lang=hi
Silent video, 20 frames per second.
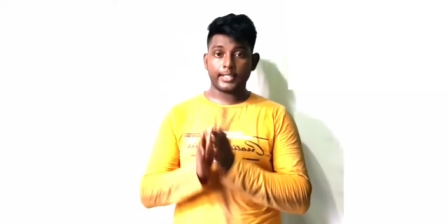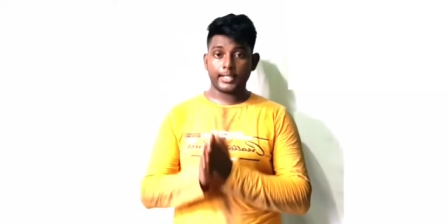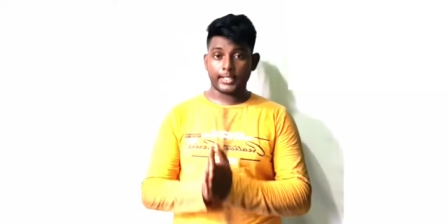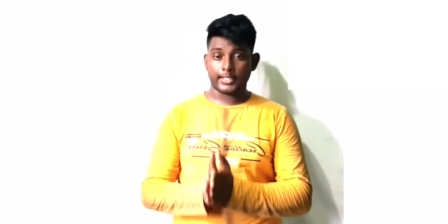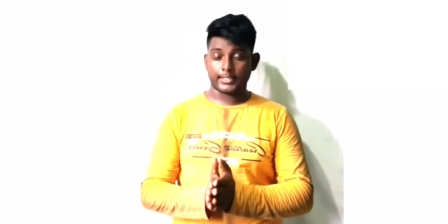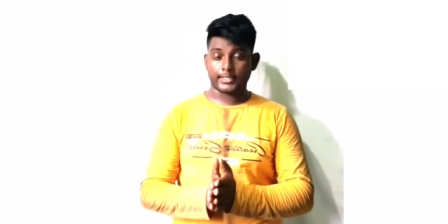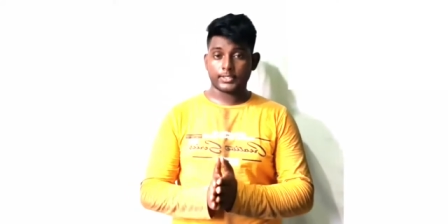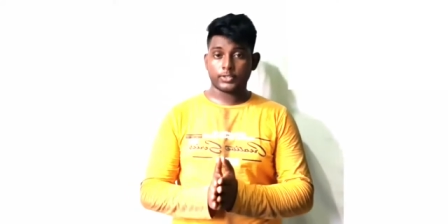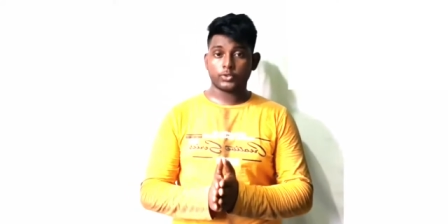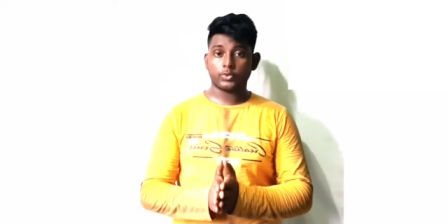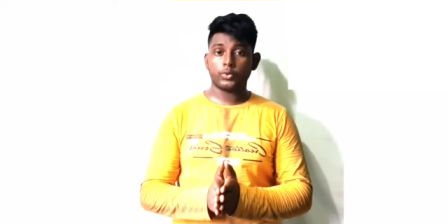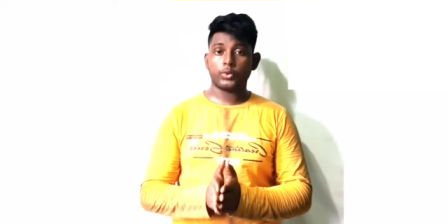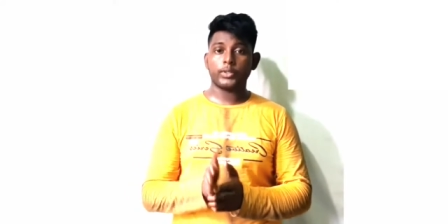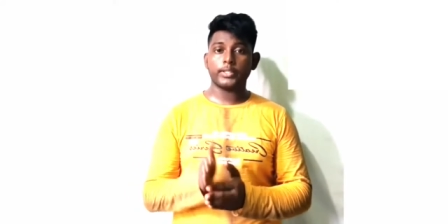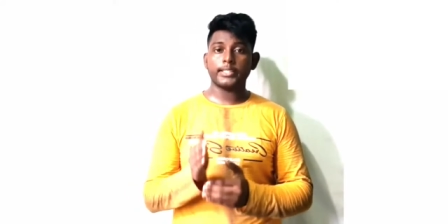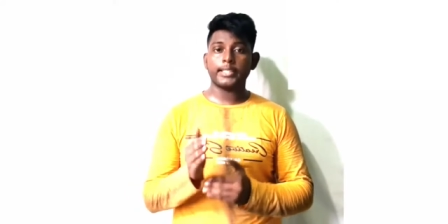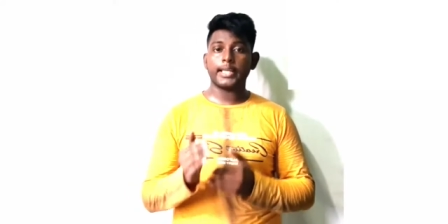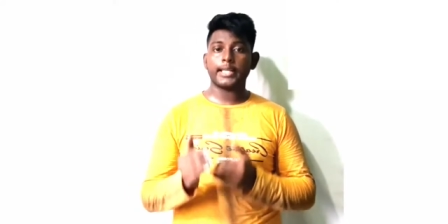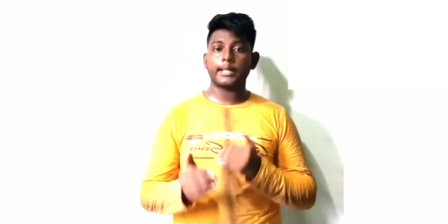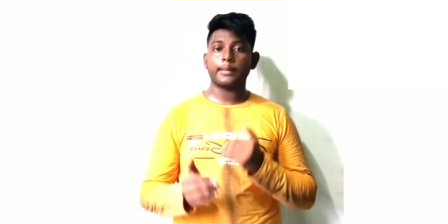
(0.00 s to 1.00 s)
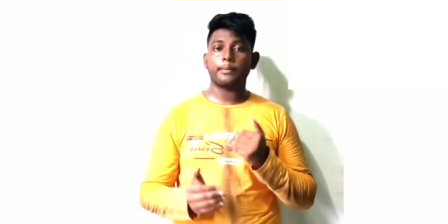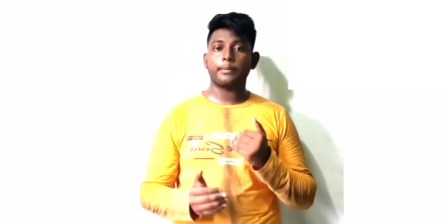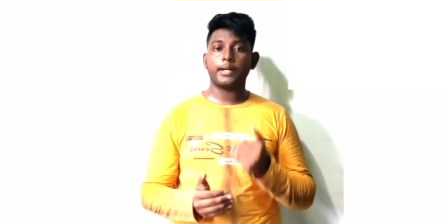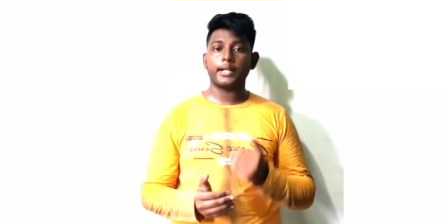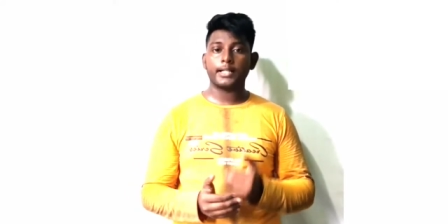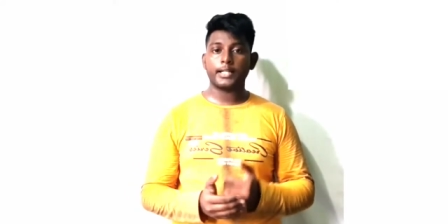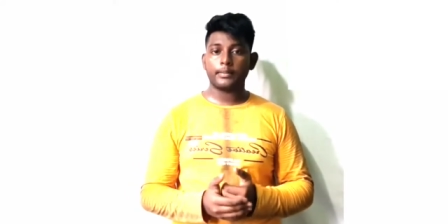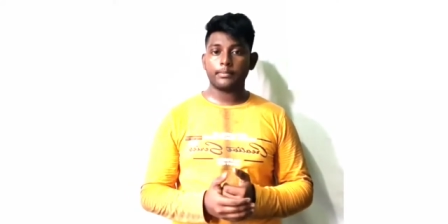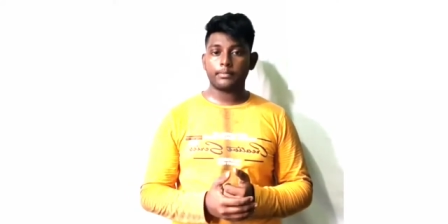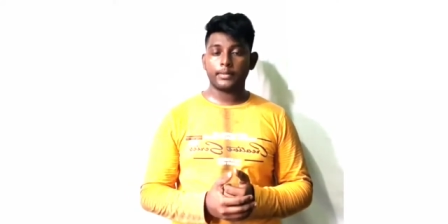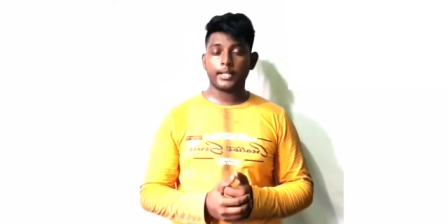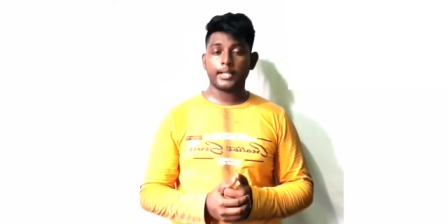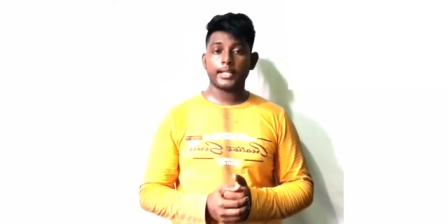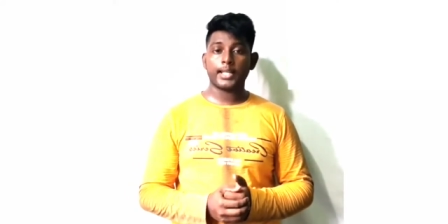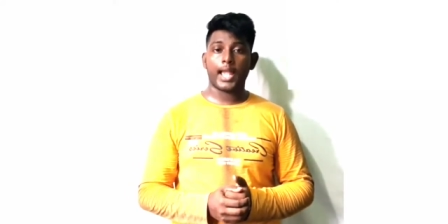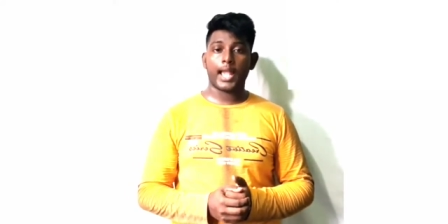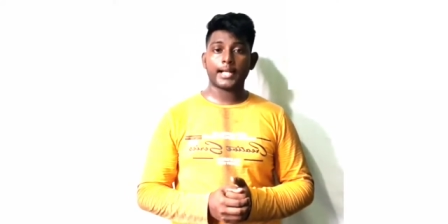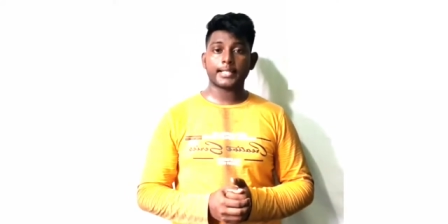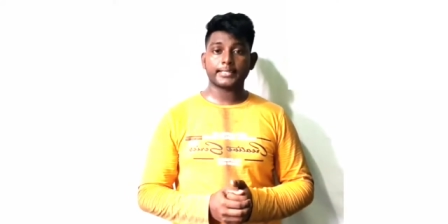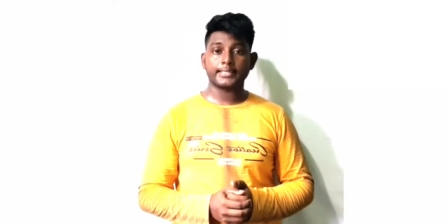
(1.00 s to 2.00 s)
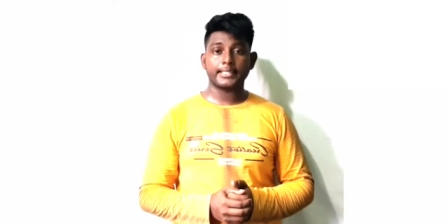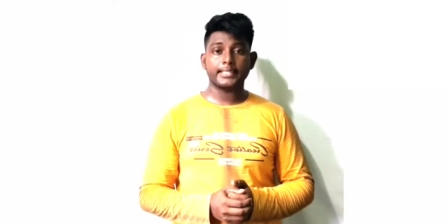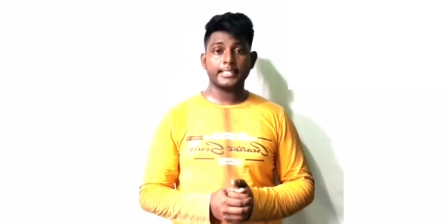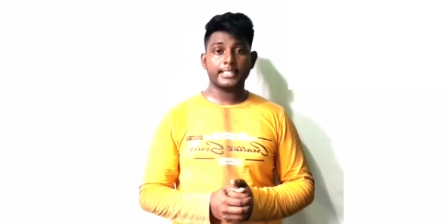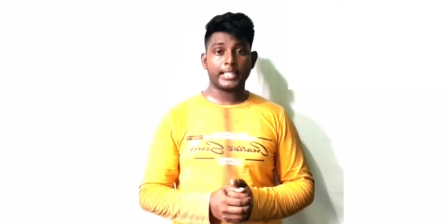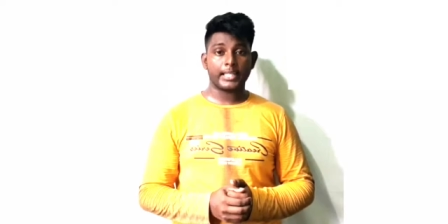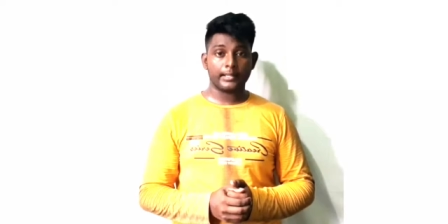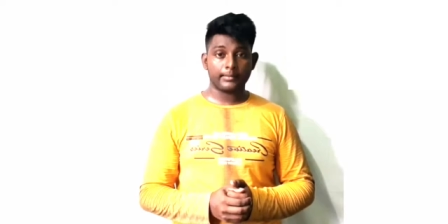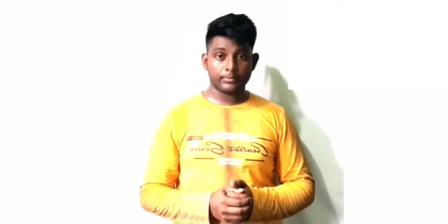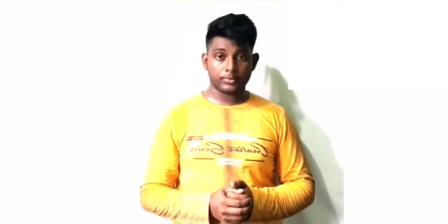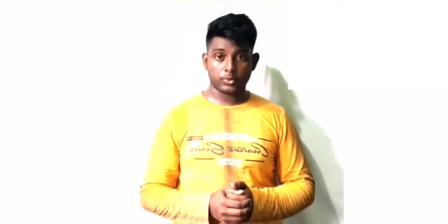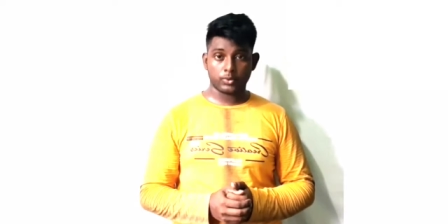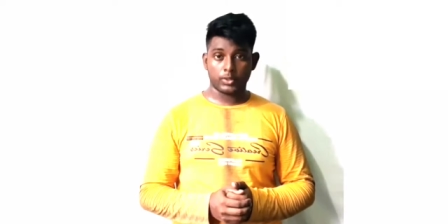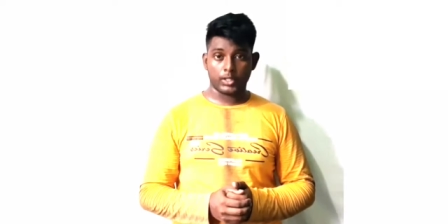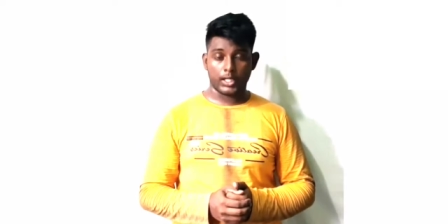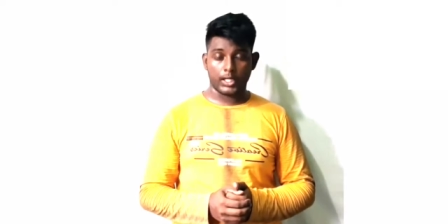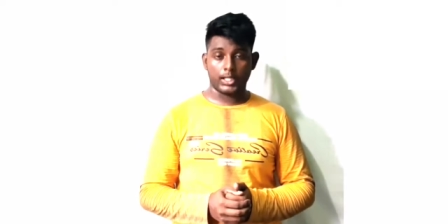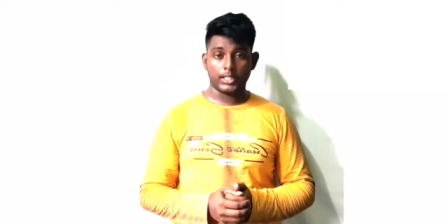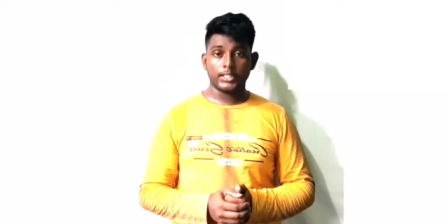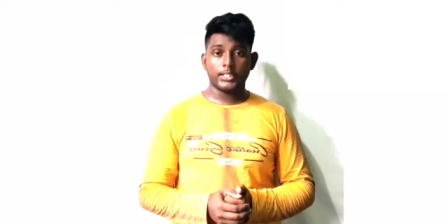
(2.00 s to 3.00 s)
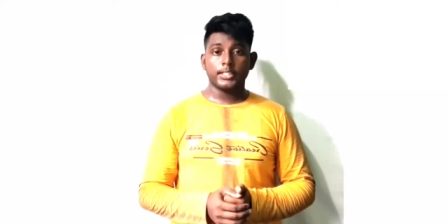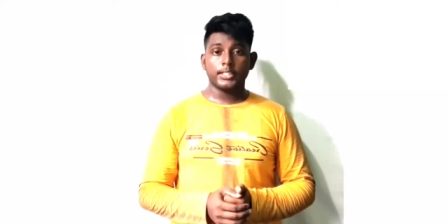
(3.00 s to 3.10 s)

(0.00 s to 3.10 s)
गड्स तो ये एक मल्टीप्लेयर एक्स एक्शन गेम्स होगा